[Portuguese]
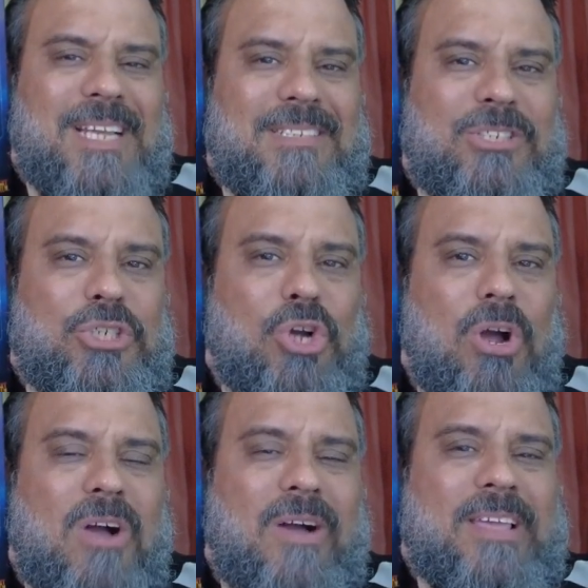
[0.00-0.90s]
desse
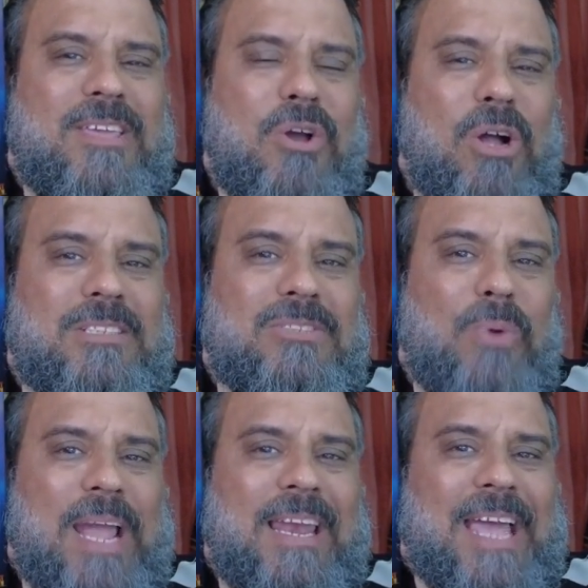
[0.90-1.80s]
jogão aqui, ó,
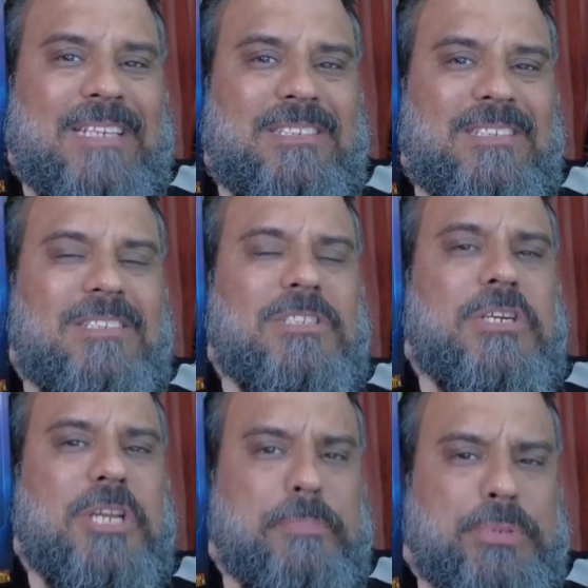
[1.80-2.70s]
Twilight
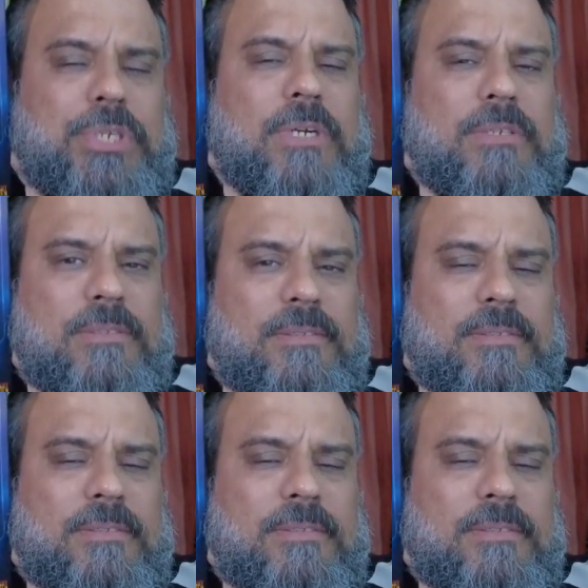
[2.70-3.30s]
Inscription.